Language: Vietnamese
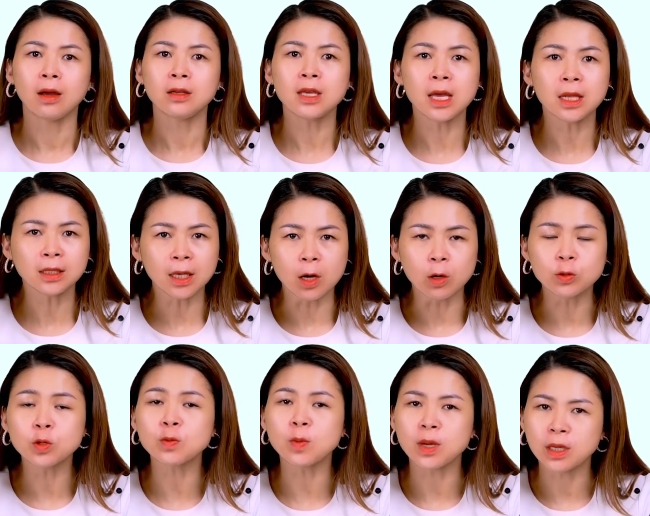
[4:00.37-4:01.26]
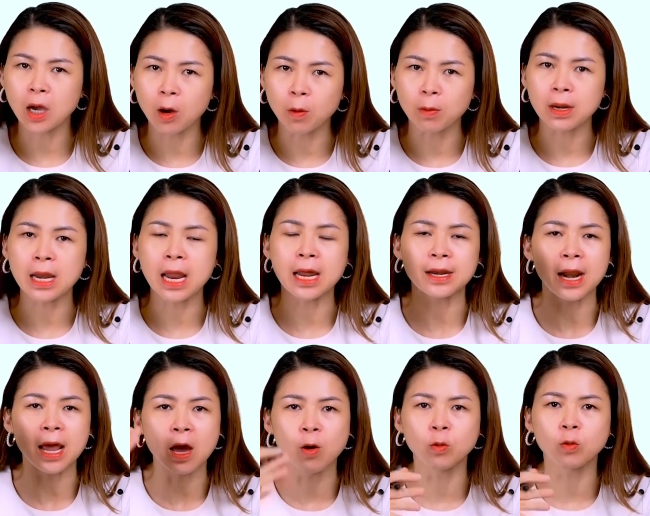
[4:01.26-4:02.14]
nghiên cứu trung bình cộng là
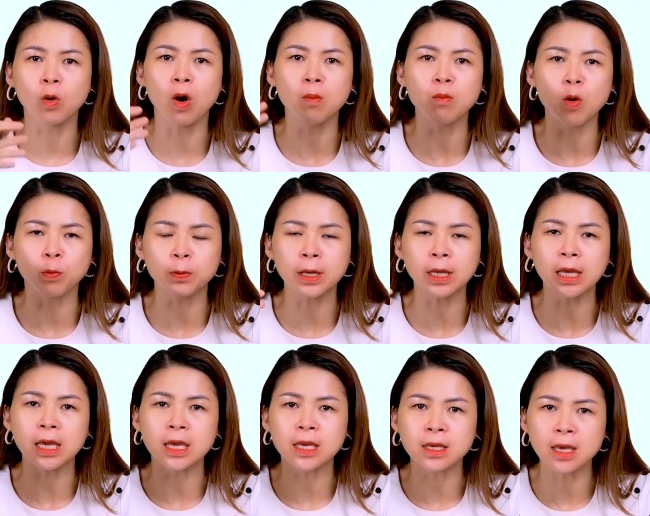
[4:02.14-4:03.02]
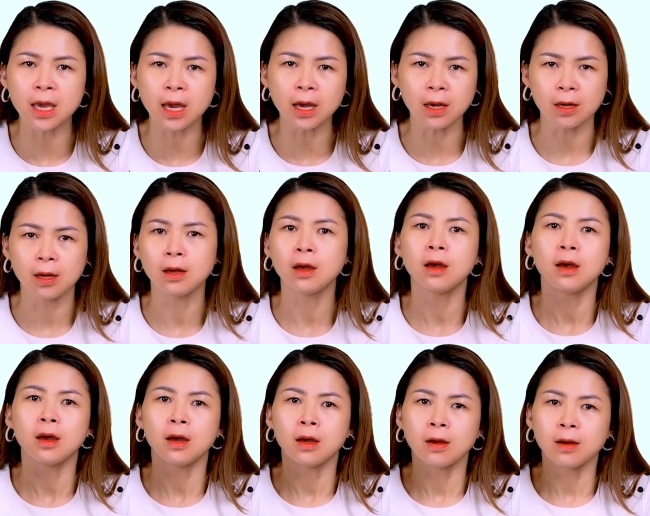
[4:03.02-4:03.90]
đều có mục đích ý nghĩa.
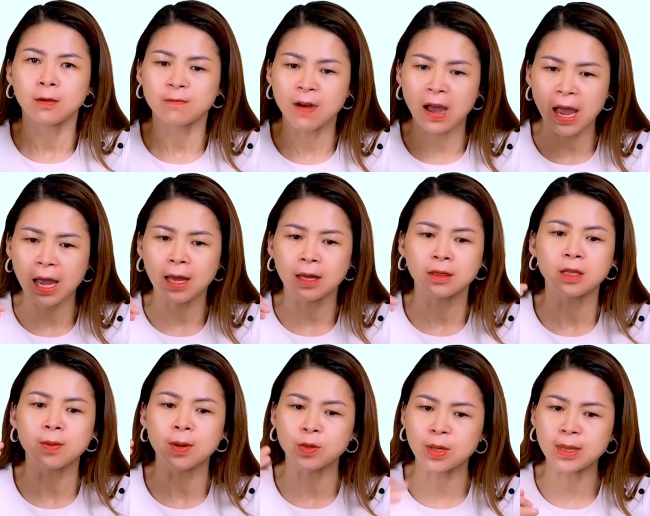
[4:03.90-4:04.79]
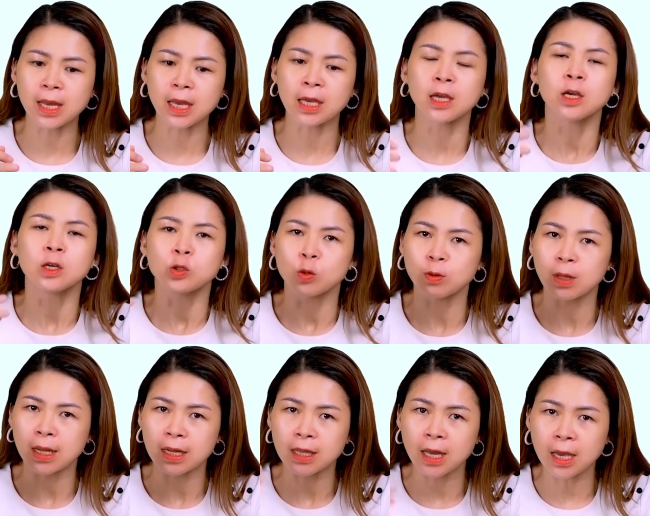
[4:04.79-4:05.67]
Và từ bài toán này chúng
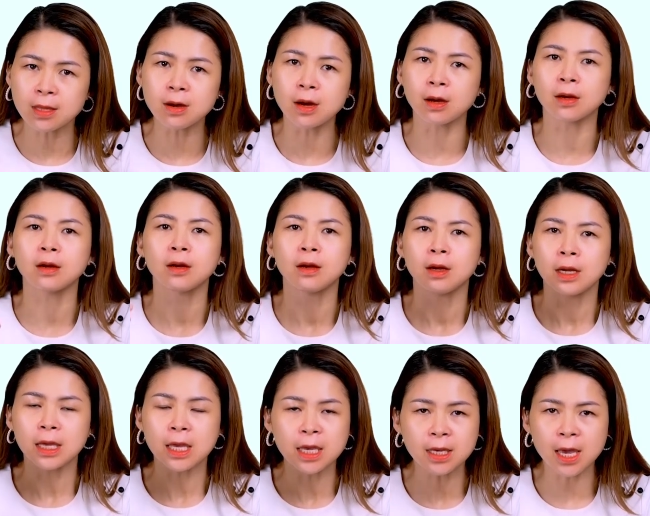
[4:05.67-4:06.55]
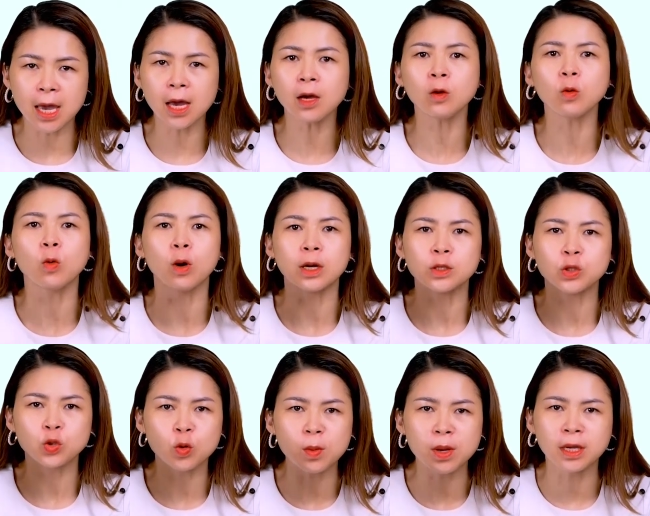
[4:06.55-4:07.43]
ta đã thấy được ý nghĩa của
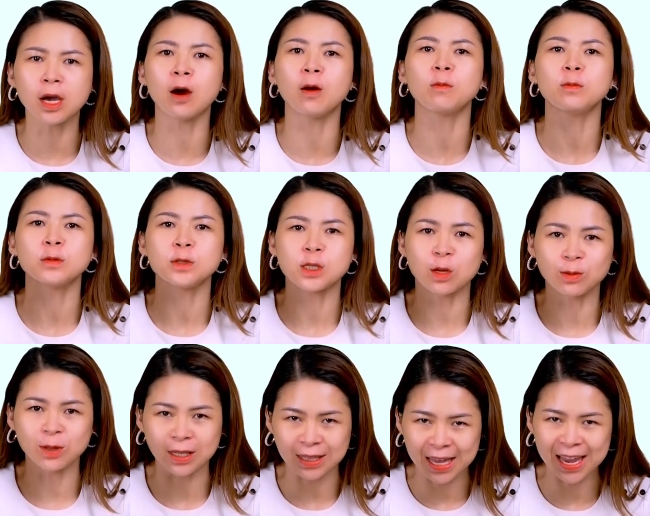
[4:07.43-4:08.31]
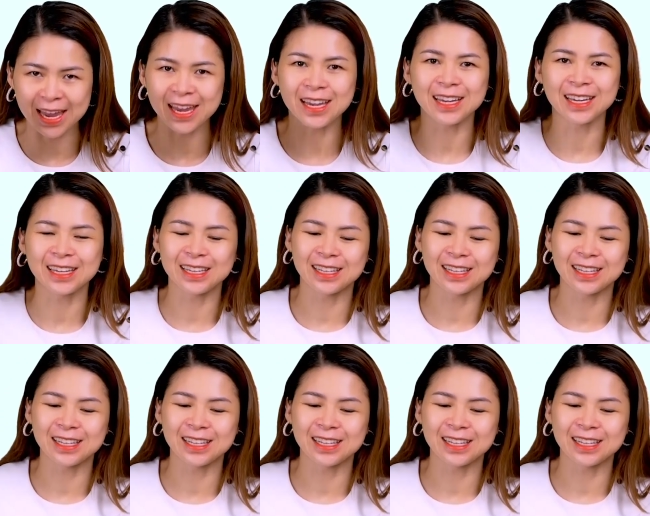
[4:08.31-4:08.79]
trung bình cộng trong thực tế.